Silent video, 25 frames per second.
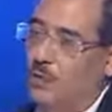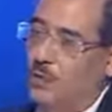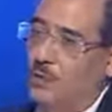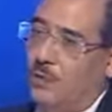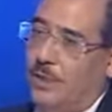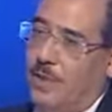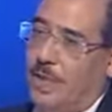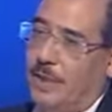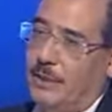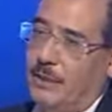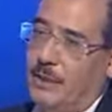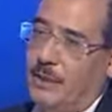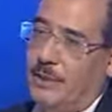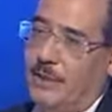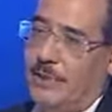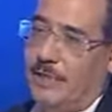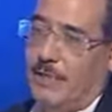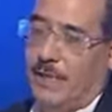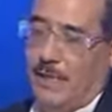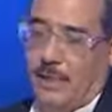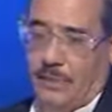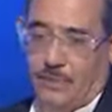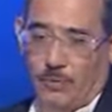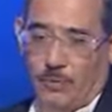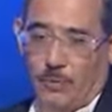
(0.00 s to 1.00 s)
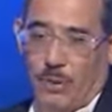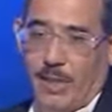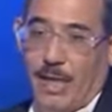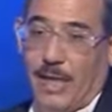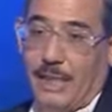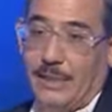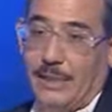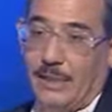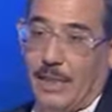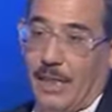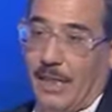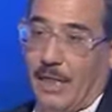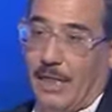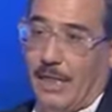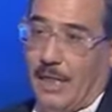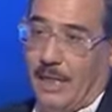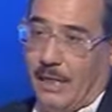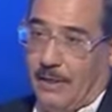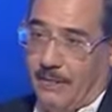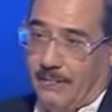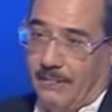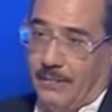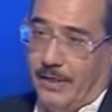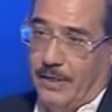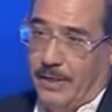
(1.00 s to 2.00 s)
تونس وقاعد يتصاعد وقاعد
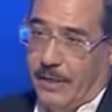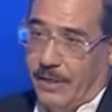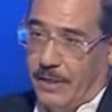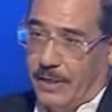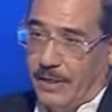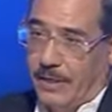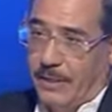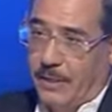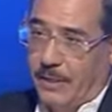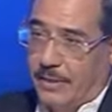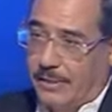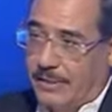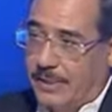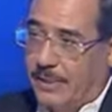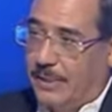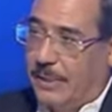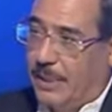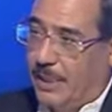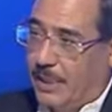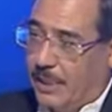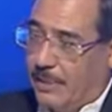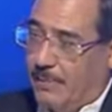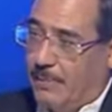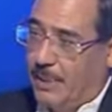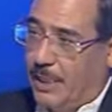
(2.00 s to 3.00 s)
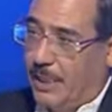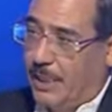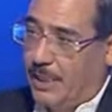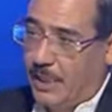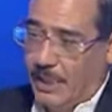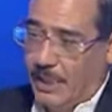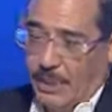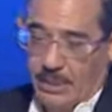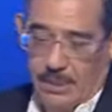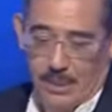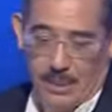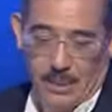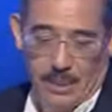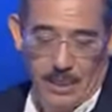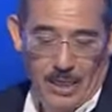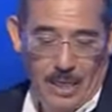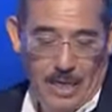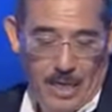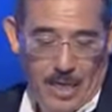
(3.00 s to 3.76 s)
يلقى في صداه كما تحكي انت